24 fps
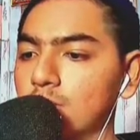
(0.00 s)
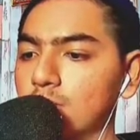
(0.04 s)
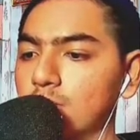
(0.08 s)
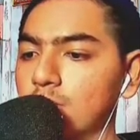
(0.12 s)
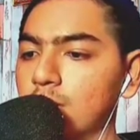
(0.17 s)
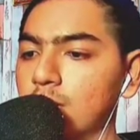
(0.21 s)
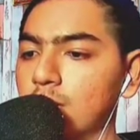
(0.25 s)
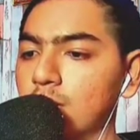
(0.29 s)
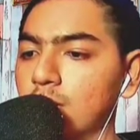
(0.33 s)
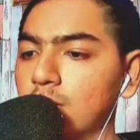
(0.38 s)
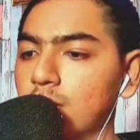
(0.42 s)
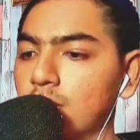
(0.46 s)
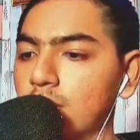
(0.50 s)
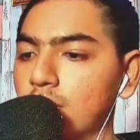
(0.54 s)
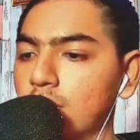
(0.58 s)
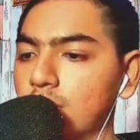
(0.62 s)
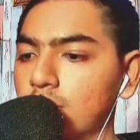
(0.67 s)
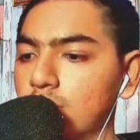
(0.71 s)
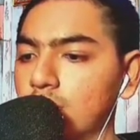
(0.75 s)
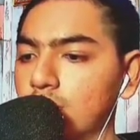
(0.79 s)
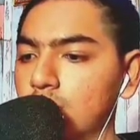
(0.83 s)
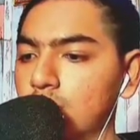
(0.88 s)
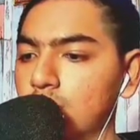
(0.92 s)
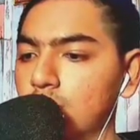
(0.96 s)
Gimana ya?
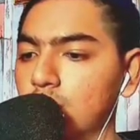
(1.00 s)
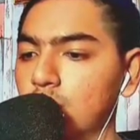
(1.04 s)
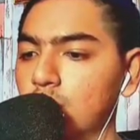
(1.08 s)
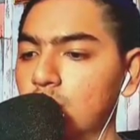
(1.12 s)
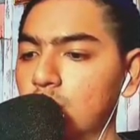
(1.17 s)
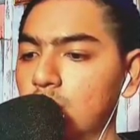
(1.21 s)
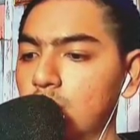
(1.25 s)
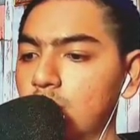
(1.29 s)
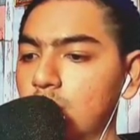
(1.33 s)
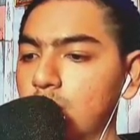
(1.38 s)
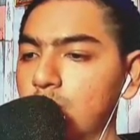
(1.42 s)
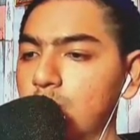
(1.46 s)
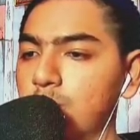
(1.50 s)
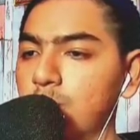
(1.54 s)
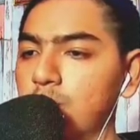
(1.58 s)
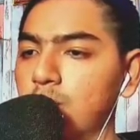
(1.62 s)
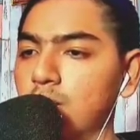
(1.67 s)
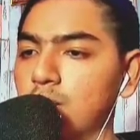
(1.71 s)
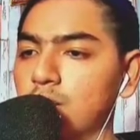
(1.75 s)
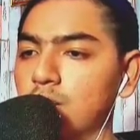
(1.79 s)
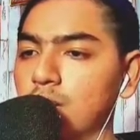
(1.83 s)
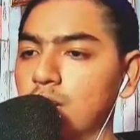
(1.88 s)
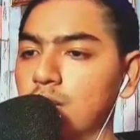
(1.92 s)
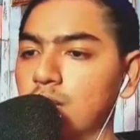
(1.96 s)

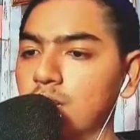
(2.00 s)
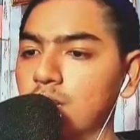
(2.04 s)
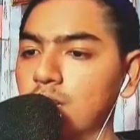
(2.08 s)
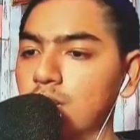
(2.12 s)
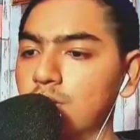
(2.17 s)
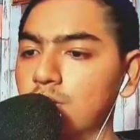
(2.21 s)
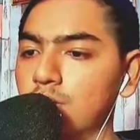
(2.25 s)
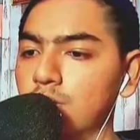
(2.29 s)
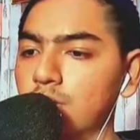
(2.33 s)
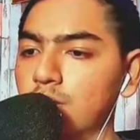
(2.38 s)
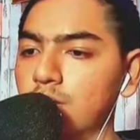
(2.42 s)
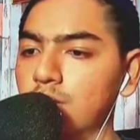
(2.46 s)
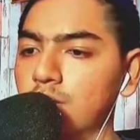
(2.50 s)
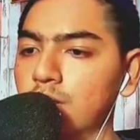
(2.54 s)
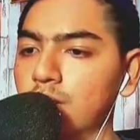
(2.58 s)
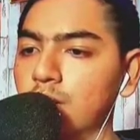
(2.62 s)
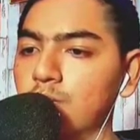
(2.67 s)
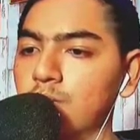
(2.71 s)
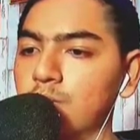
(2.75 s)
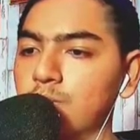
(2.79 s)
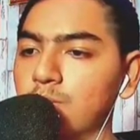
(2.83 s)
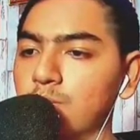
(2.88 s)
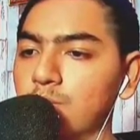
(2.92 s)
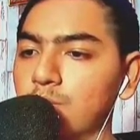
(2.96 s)
Ada nah ini loh yang
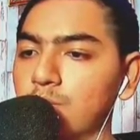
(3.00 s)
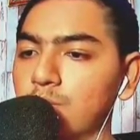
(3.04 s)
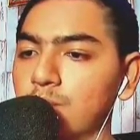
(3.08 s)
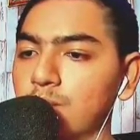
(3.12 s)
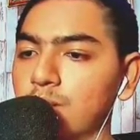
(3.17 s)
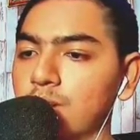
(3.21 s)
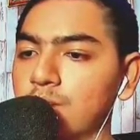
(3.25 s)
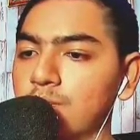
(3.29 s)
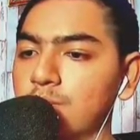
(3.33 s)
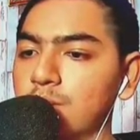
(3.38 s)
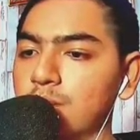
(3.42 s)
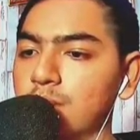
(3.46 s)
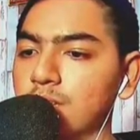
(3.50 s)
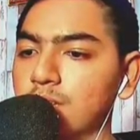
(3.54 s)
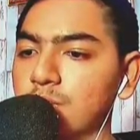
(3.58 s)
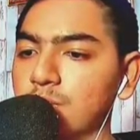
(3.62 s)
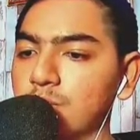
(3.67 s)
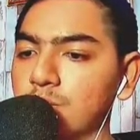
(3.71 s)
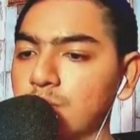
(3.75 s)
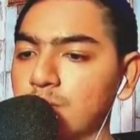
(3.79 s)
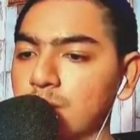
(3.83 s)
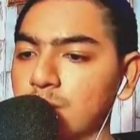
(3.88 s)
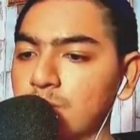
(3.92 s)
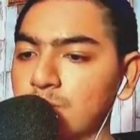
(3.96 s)
gue butuhin biar
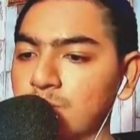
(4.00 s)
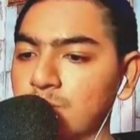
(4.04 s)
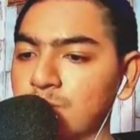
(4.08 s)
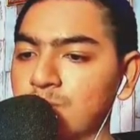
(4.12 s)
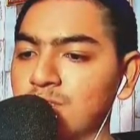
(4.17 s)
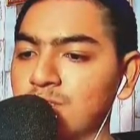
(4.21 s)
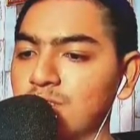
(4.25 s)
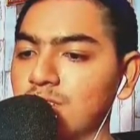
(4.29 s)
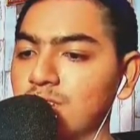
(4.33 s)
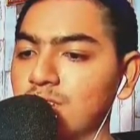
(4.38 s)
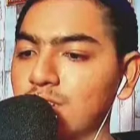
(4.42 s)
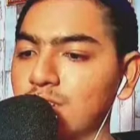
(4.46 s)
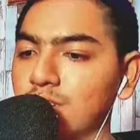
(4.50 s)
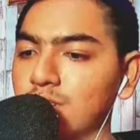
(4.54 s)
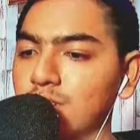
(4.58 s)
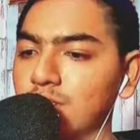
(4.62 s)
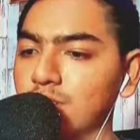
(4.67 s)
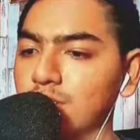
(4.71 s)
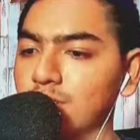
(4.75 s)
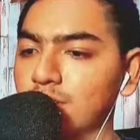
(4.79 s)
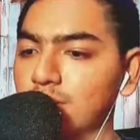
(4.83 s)
cepet ngepusnya gitu.